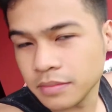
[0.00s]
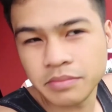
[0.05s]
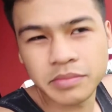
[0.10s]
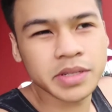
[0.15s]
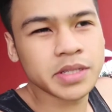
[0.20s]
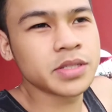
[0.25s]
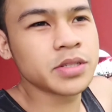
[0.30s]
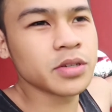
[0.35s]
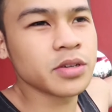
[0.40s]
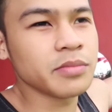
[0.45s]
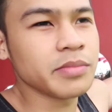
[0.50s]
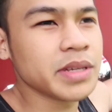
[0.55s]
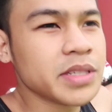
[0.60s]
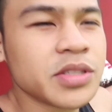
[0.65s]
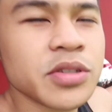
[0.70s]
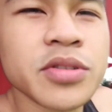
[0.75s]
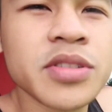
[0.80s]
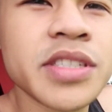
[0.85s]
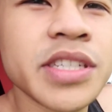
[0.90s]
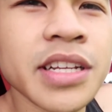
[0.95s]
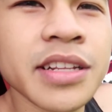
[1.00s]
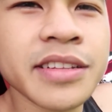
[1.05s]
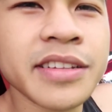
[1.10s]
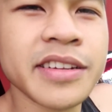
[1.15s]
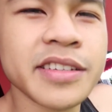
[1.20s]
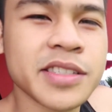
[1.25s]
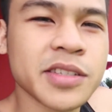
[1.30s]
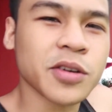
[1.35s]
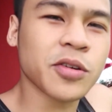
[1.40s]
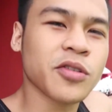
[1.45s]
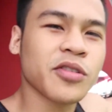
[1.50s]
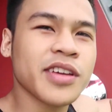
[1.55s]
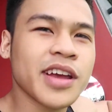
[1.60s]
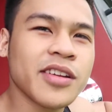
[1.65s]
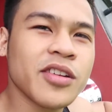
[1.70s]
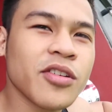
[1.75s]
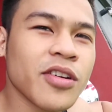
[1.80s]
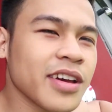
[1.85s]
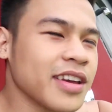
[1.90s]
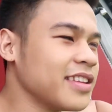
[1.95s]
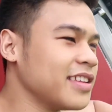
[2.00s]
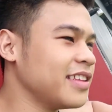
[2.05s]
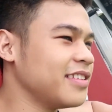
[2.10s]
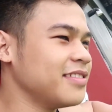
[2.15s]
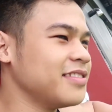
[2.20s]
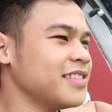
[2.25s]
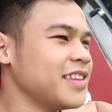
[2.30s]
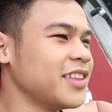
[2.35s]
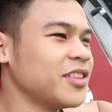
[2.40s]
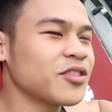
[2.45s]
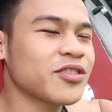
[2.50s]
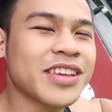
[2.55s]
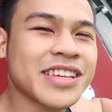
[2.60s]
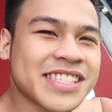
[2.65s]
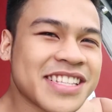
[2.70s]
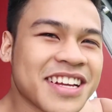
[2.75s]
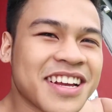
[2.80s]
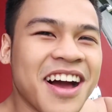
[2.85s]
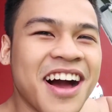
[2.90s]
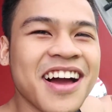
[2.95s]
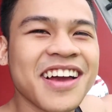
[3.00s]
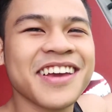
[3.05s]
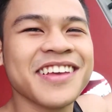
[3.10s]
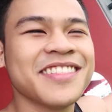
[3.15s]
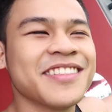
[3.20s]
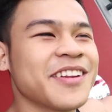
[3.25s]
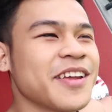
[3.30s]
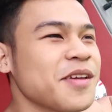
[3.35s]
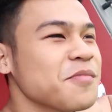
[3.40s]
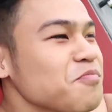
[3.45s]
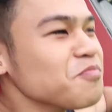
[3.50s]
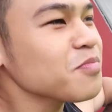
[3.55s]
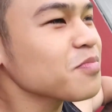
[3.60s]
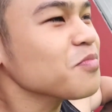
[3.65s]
medyo, medyo chill dre sa korea no kay nindot kay slag hangin dre.